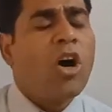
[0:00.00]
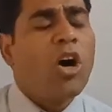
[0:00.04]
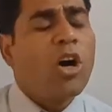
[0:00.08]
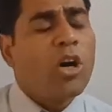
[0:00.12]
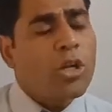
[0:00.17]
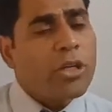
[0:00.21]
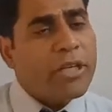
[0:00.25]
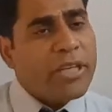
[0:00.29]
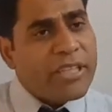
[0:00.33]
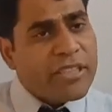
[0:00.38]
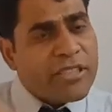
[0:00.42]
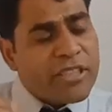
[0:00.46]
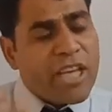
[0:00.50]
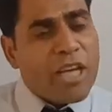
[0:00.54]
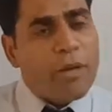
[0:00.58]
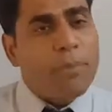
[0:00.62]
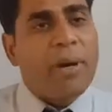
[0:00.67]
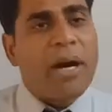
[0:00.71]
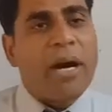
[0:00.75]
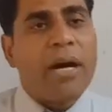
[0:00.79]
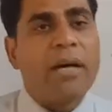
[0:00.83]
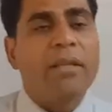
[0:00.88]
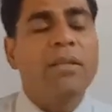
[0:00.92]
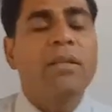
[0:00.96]
और इसके
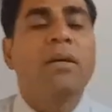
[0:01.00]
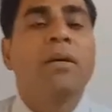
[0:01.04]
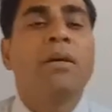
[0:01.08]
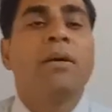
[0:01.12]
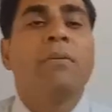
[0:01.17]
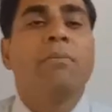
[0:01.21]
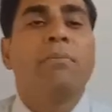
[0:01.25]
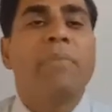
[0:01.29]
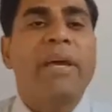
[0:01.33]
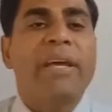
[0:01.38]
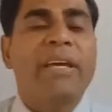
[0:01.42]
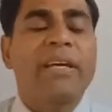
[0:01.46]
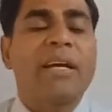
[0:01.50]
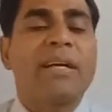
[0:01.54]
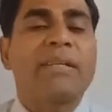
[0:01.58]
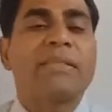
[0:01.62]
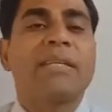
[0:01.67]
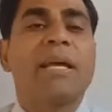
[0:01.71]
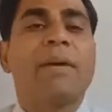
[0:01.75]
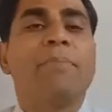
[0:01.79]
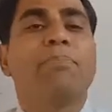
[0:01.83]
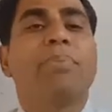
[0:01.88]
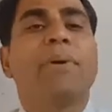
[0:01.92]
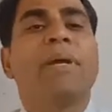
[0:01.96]
बाद मैं एक
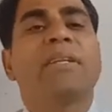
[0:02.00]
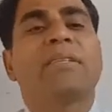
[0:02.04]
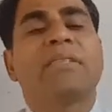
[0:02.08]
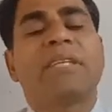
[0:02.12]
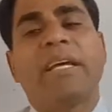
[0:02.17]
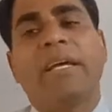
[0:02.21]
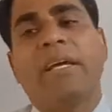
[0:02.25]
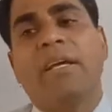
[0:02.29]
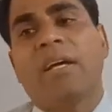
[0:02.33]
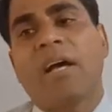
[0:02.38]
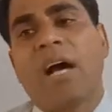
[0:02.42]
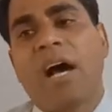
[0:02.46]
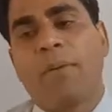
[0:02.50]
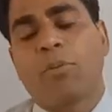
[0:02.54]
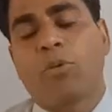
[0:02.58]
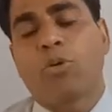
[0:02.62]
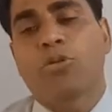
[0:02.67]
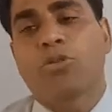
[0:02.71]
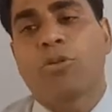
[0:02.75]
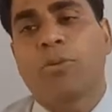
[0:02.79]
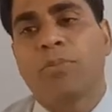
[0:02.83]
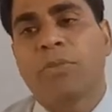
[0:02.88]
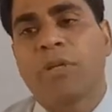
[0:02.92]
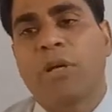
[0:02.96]
एग्जाम्पल से
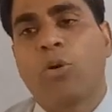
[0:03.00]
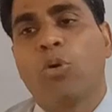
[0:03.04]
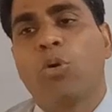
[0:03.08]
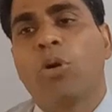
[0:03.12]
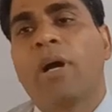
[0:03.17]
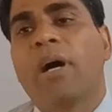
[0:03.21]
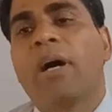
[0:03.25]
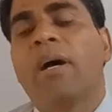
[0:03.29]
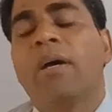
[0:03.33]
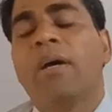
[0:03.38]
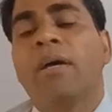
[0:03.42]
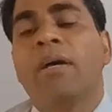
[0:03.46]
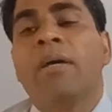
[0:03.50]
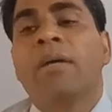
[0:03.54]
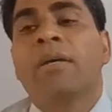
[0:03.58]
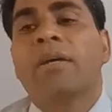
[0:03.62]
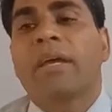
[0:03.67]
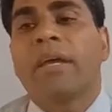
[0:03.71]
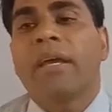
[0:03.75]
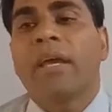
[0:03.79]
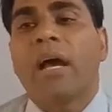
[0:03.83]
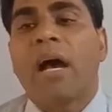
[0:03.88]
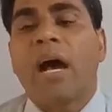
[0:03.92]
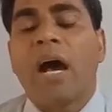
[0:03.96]
आपको समझाऊंगा
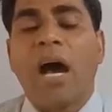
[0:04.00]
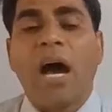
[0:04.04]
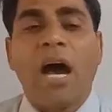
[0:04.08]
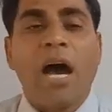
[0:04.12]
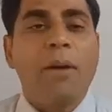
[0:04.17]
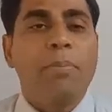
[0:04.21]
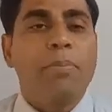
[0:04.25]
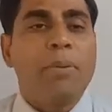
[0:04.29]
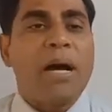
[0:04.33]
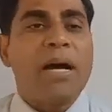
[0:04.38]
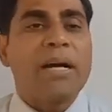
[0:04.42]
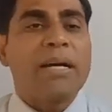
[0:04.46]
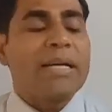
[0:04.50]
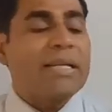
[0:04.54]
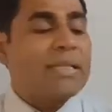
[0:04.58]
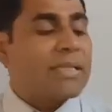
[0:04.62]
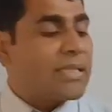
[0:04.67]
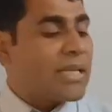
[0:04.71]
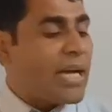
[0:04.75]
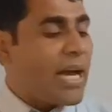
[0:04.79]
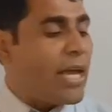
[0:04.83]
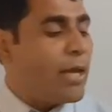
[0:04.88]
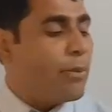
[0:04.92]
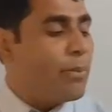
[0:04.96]
कि आप अगर
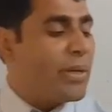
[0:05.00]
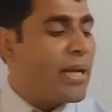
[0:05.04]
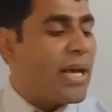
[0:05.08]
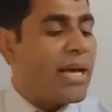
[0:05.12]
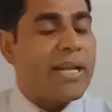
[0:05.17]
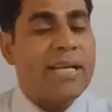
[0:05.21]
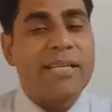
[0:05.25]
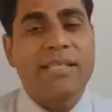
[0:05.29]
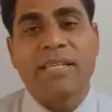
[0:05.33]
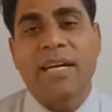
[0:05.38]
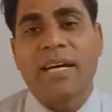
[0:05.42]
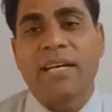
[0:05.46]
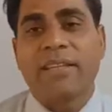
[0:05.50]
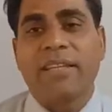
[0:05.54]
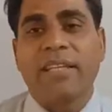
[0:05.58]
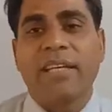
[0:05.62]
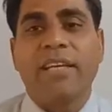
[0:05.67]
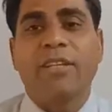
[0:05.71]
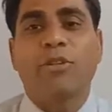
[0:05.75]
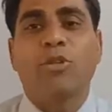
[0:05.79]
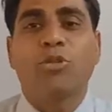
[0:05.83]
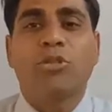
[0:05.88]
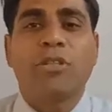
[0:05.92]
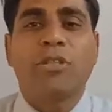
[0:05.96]
चाय बनाना चाहते
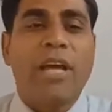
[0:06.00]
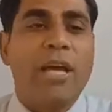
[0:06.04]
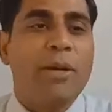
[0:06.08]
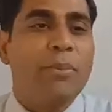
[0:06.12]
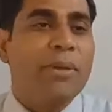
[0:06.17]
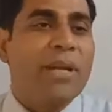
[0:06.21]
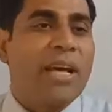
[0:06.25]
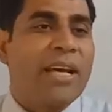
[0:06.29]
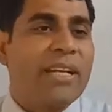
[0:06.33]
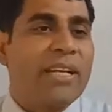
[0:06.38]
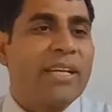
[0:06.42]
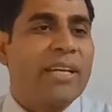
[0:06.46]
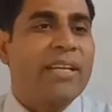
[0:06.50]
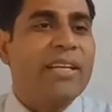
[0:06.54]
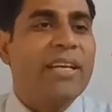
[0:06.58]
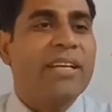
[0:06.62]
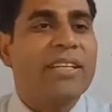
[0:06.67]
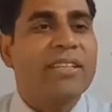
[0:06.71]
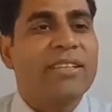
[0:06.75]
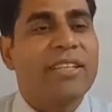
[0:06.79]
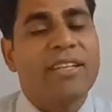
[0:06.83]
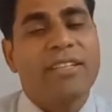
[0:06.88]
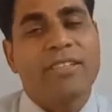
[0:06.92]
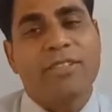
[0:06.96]
हैं तो चाय बनाने के लिए
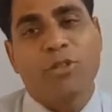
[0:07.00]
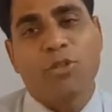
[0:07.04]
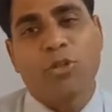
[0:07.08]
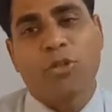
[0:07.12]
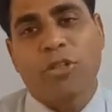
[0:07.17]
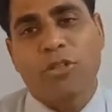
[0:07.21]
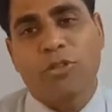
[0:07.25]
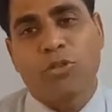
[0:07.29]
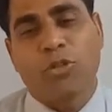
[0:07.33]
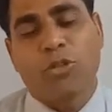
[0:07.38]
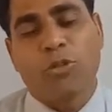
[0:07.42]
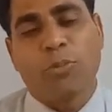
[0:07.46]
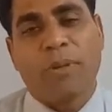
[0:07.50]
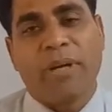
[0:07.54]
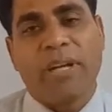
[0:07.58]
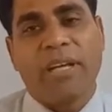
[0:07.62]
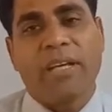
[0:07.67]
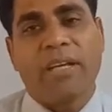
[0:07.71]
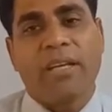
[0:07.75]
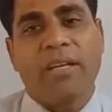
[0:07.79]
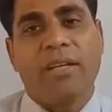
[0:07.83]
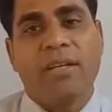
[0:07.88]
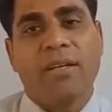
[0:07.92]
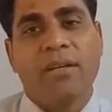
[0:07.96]
कितनी चीज़ों की ज़रूरत
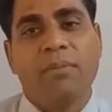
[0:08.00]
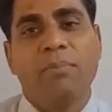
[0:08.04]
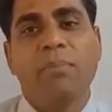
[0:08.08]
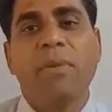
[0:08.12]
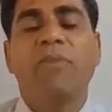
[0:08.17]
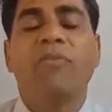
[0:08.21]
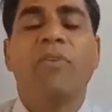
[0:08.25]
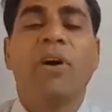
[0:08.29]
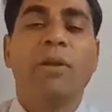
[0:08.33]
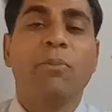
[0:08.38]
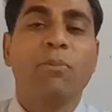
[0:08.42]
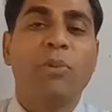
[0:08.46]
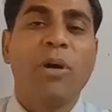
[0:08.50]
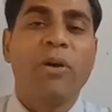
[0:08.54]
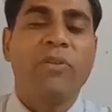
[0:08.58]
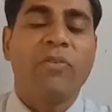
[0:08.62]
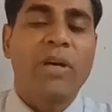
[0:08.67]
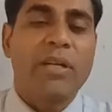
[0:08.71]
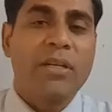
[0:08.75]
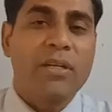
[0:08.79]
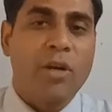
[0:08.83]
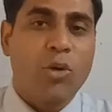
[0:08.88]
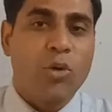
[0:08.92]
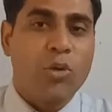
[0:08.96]
पड़ेगी मैं वन बाय
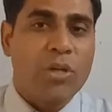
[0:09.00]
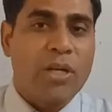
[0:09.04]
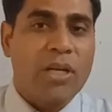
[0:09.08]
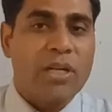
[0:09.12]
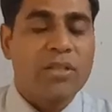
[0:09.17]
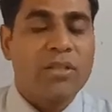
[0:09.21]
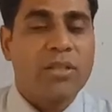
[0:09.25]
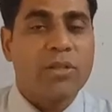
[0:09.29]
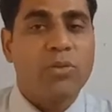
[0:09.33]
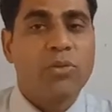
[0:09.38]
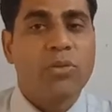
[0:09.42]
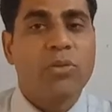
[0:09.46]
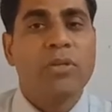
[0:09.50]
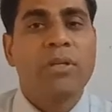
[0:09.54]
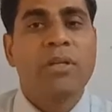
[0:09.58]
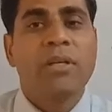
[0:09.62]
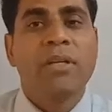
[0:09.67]
वन काउंट करता हूँ